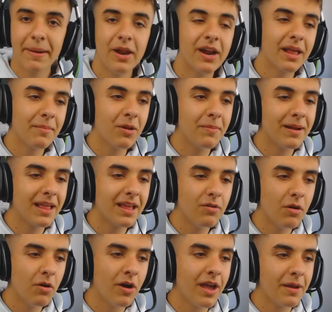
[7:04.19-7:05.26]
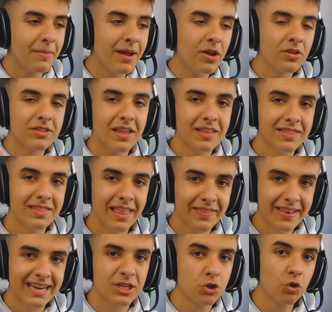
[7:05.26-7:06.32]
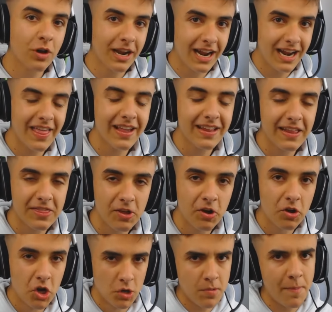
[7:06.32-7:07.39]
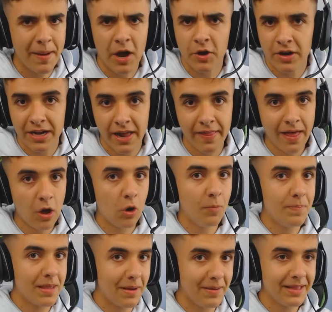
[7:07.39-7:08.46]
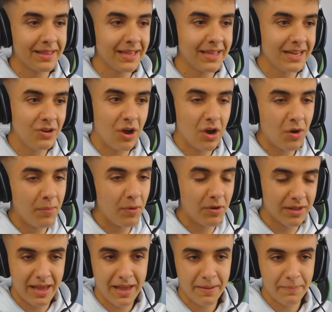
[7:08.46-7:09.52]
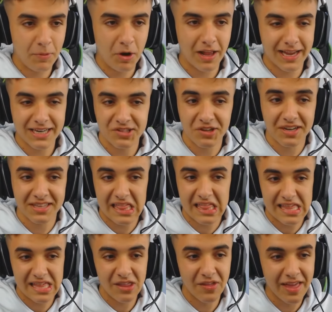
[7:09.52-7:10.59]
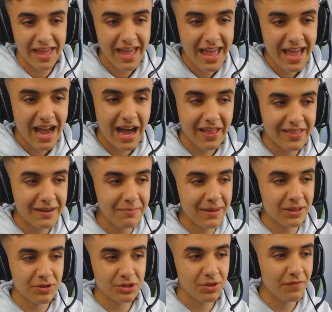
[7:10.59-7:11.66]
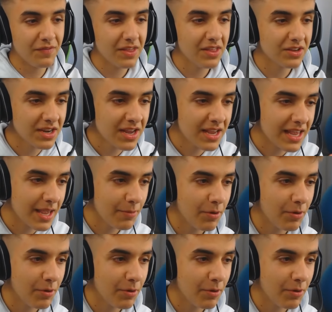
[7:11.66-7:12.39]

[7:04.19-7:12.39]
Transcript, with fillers: Pero ahora me lo veré de nuevo, hermano, tendréis su canal en la descripción, no me ha pagado ni nada, obviamente, lo hago porque por el gesto que está haciendo de hacerme todos estos vídeos.